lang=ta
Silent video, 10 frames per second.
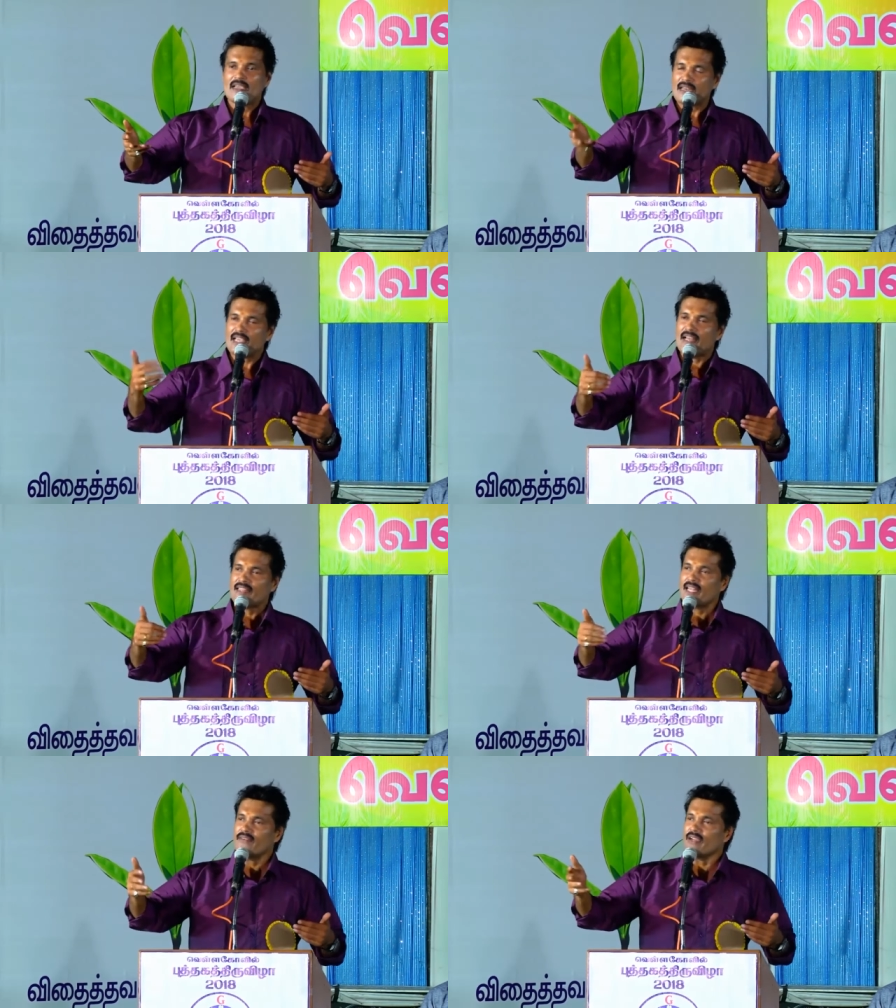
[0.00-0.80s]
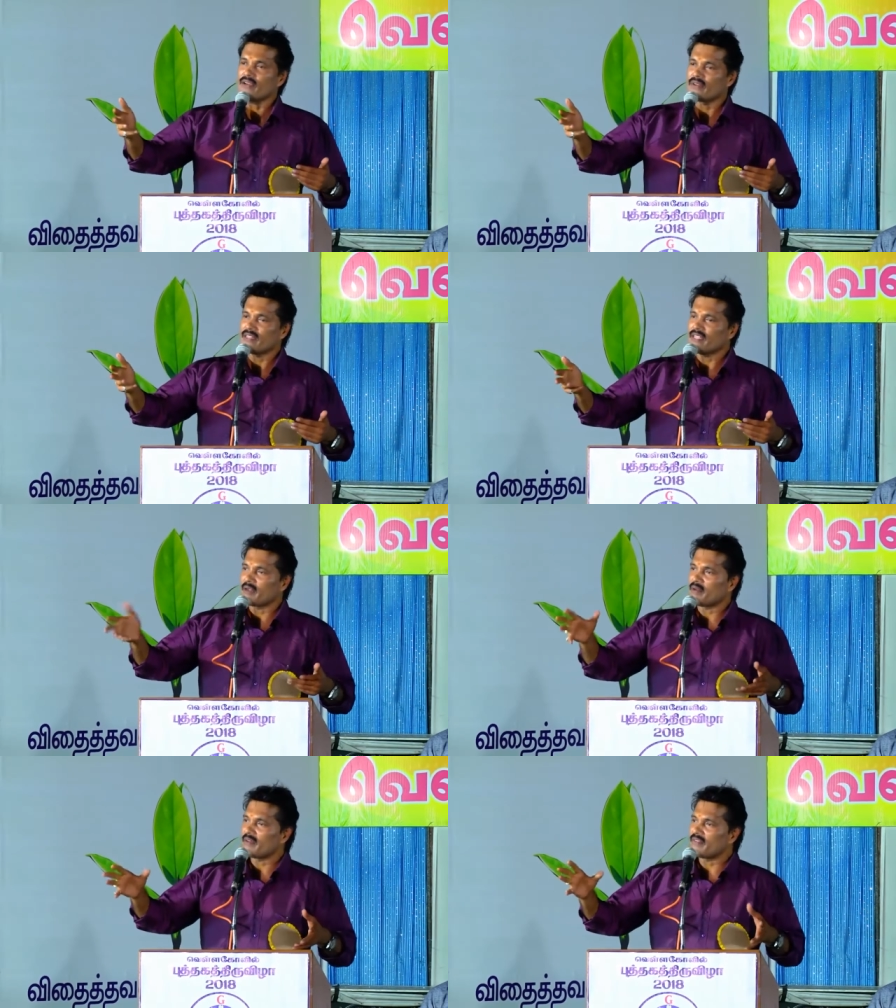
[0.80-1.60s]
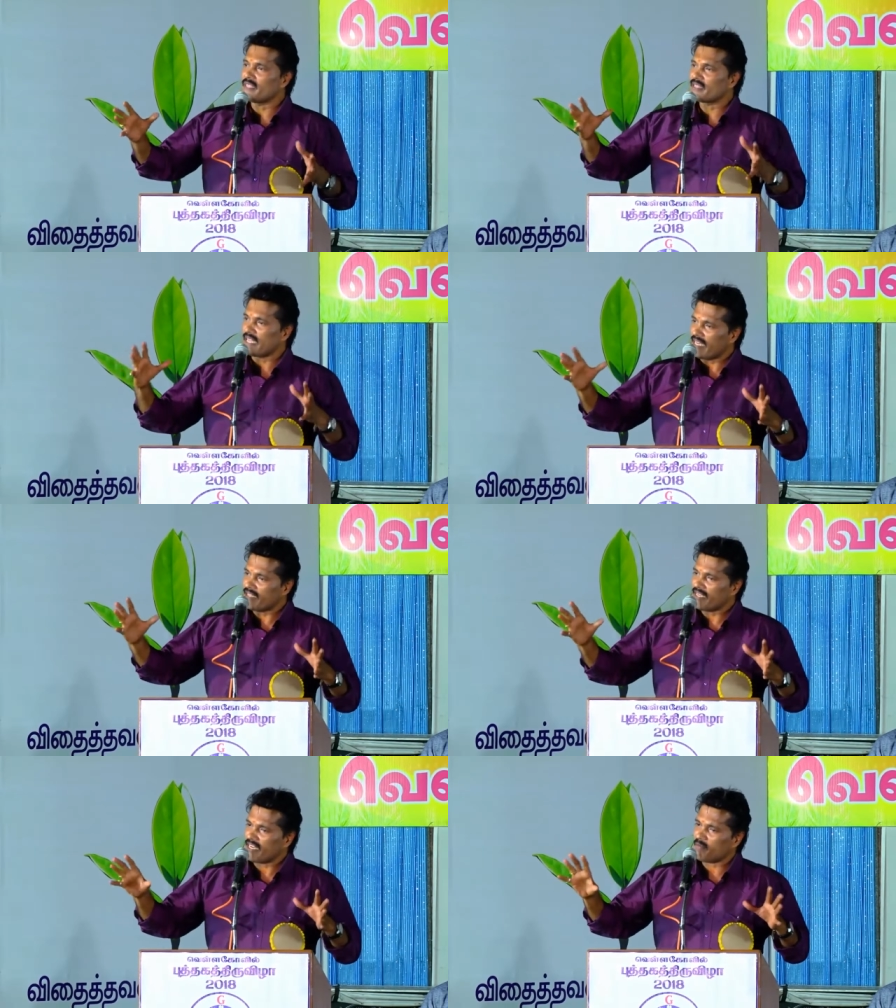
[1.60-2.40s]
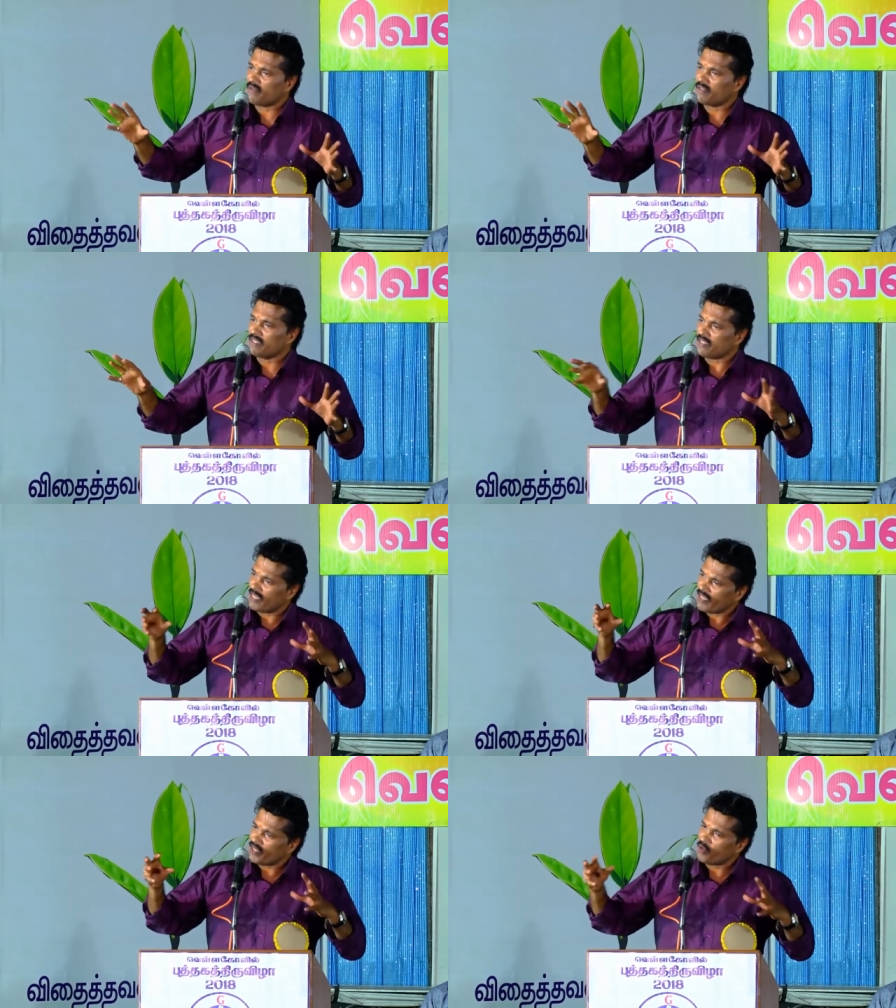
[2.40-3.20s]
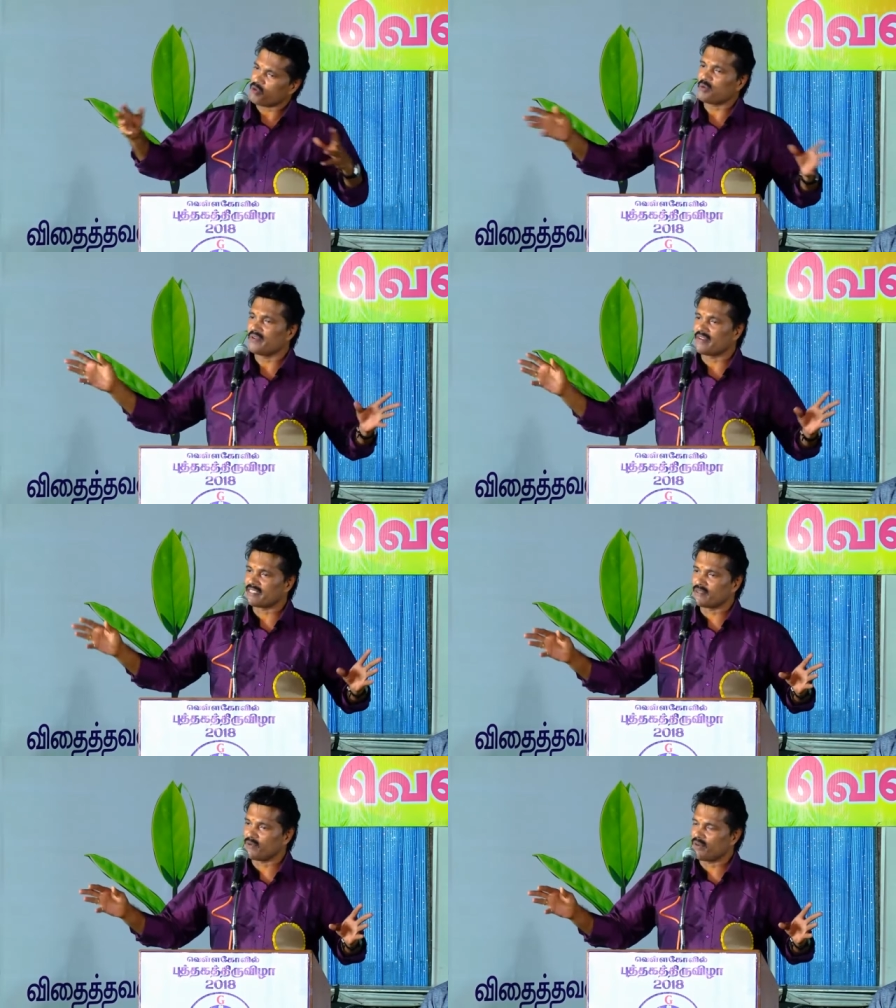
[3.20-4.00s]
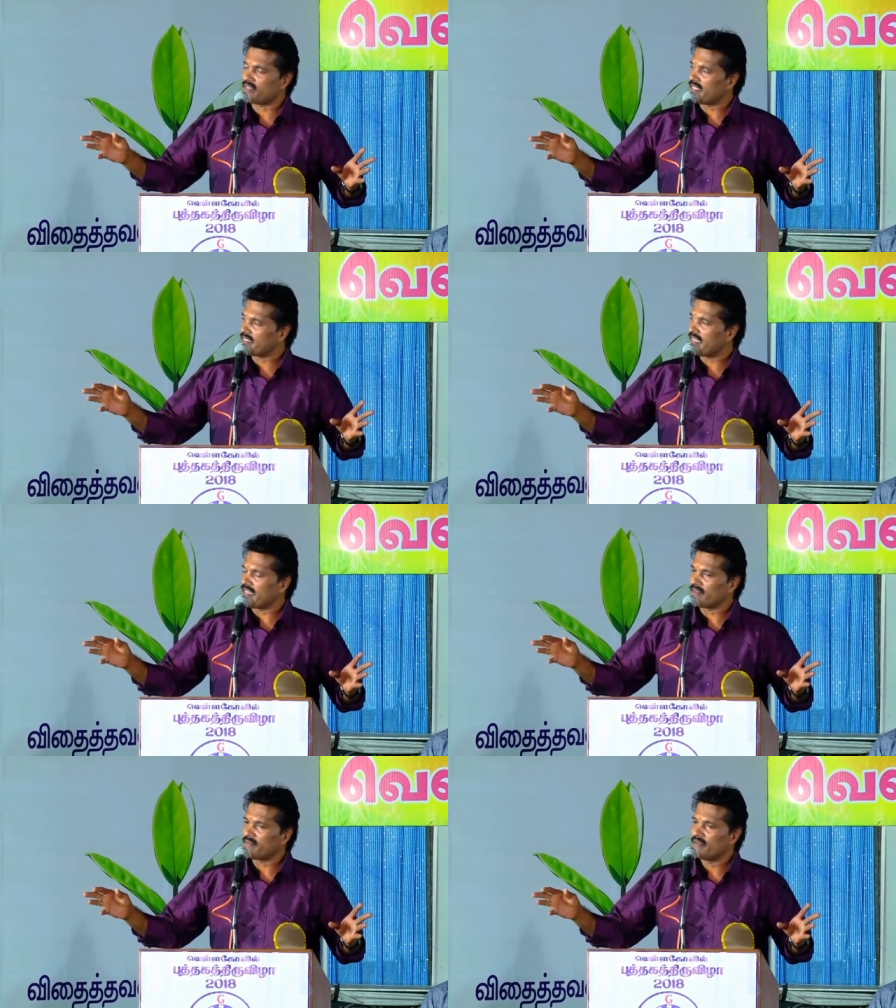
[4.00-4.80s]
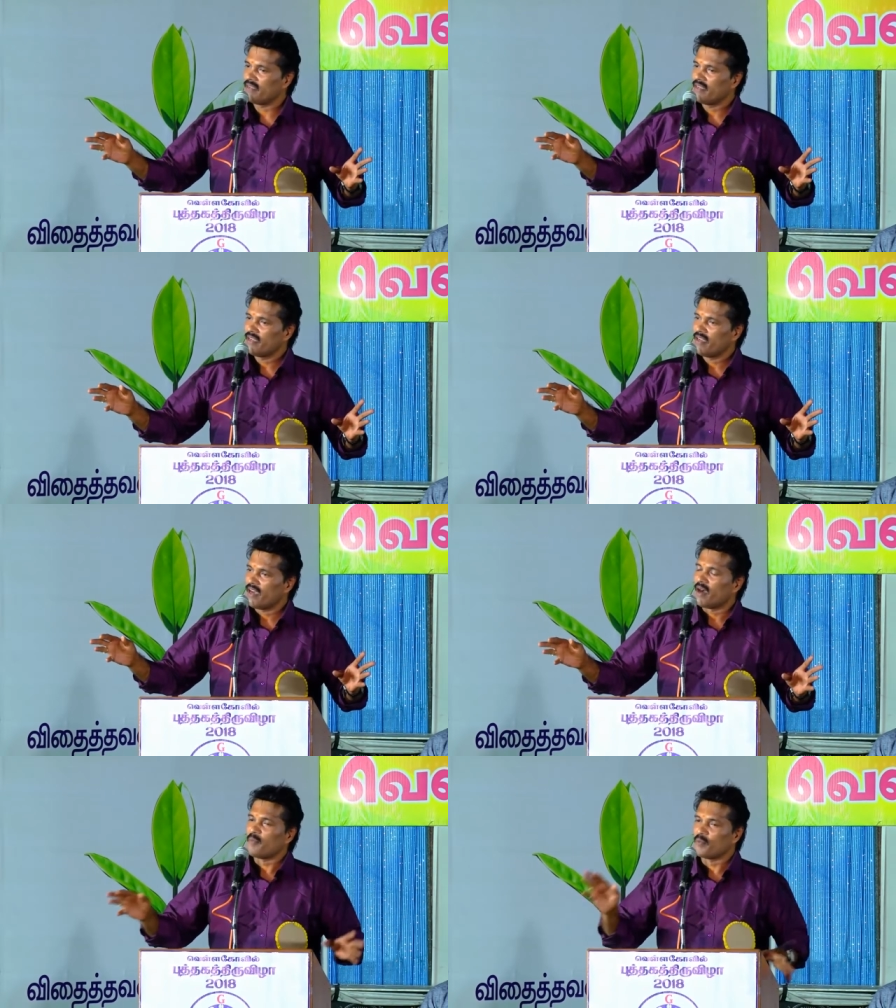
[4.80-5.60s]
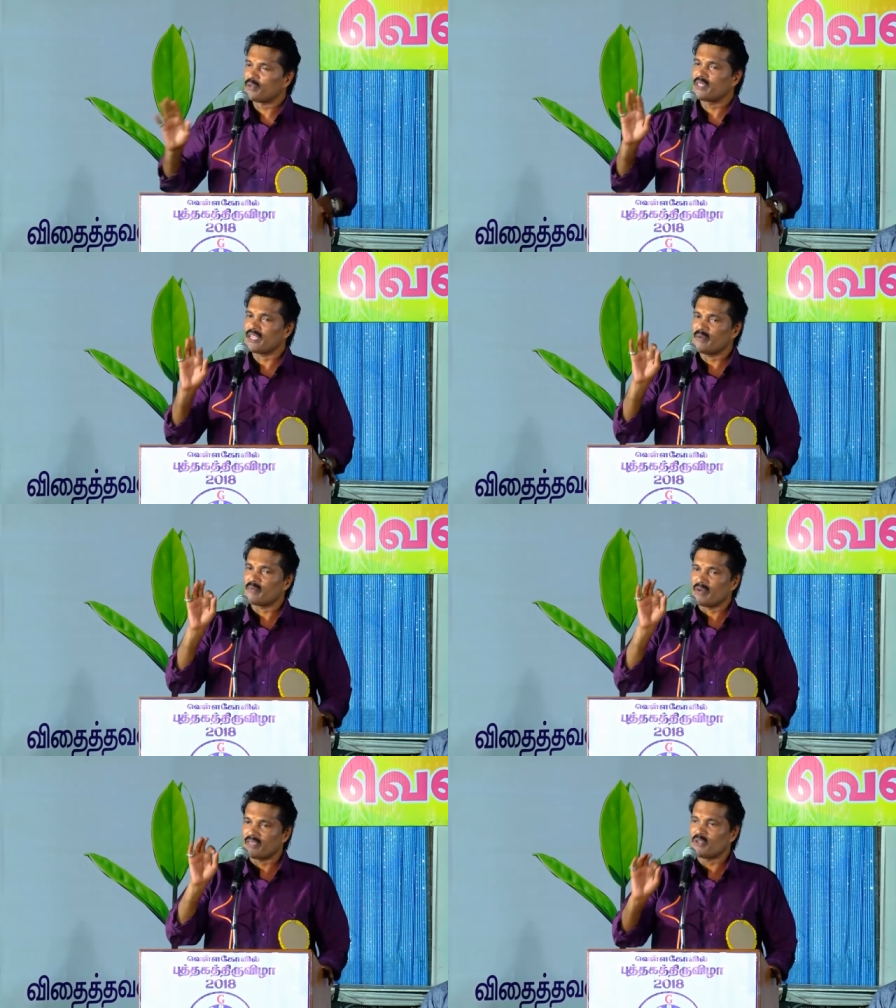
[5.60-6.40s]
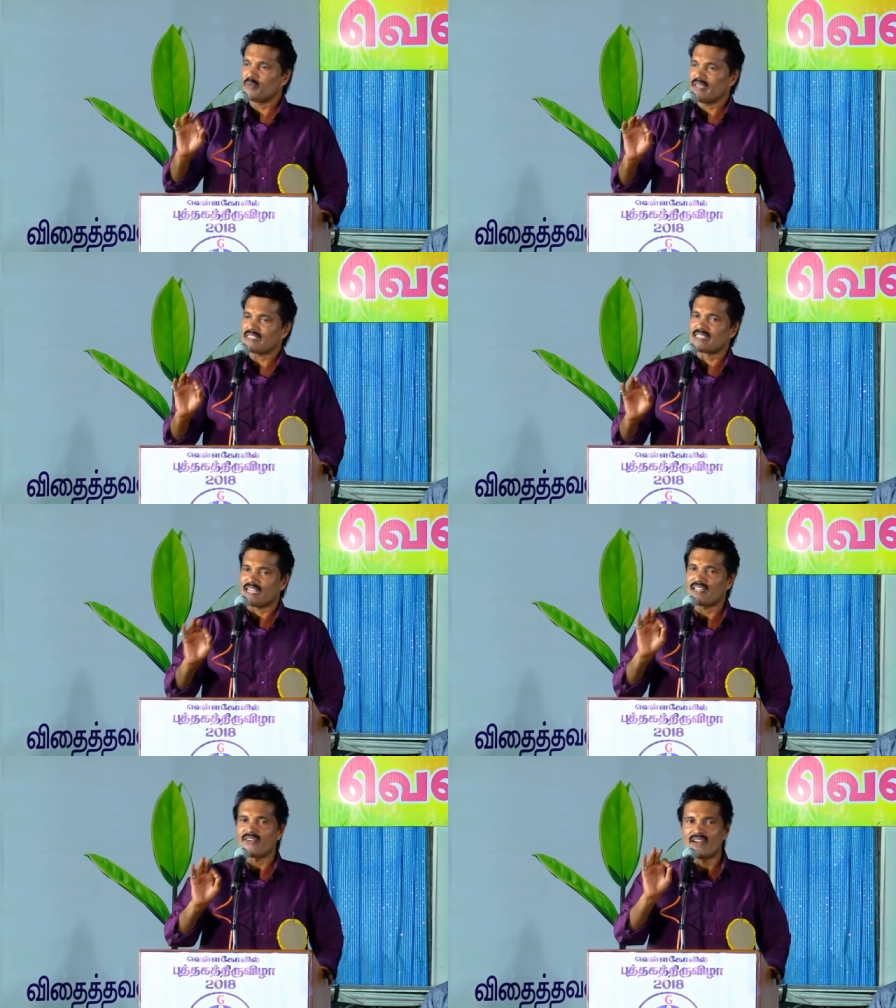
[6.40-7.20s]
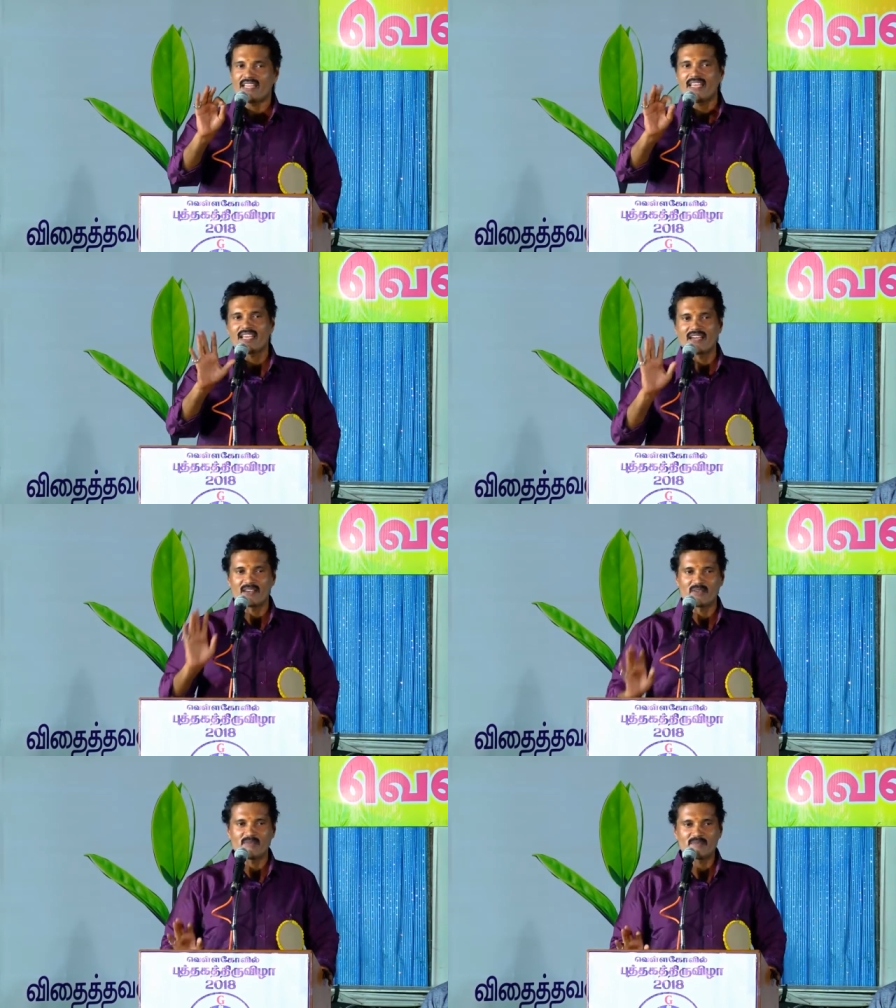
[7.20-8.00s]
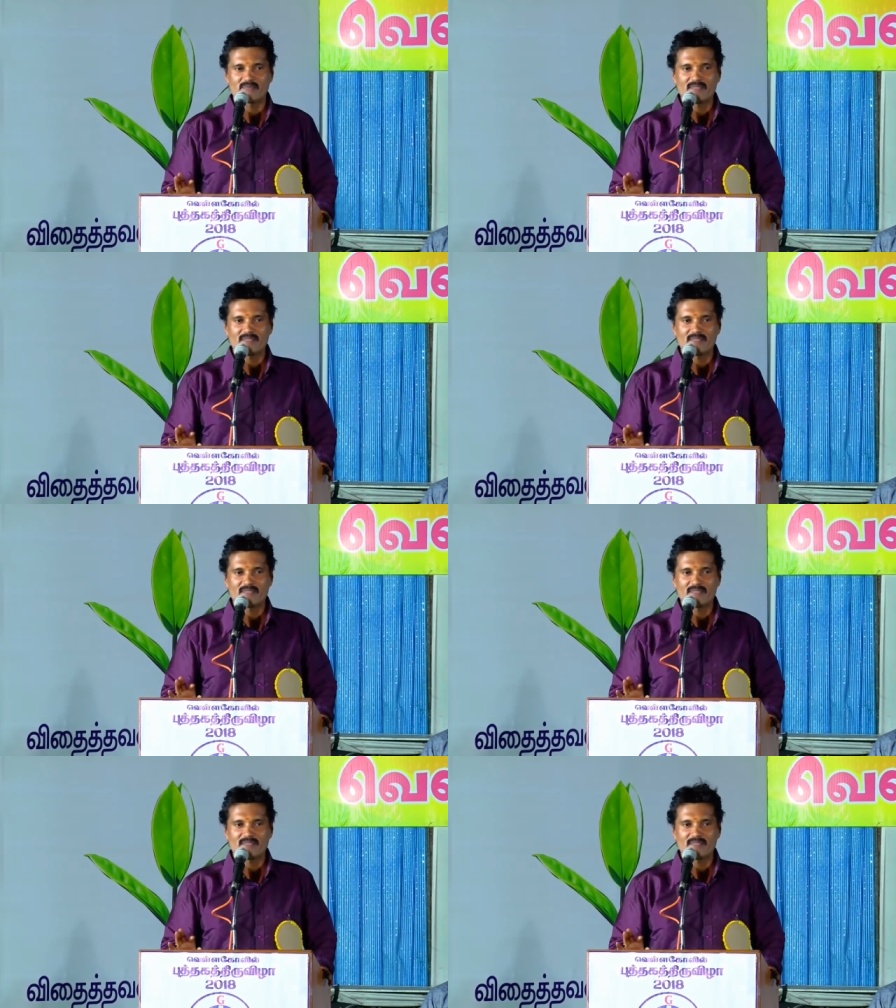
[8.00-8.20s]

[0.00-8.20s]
இன்றைக்கி அந்தளவுக்கு வந்து நம்மளை வந்து தனித்தனியாக நம்மளை வந்து எங்கெங்கேயோ கொண்டு போய் விட்டுச்சு ஒரு ஒரு திசையிலையும் புத்தகம் மட்டுமே சிறந்த வழியை காட்டும்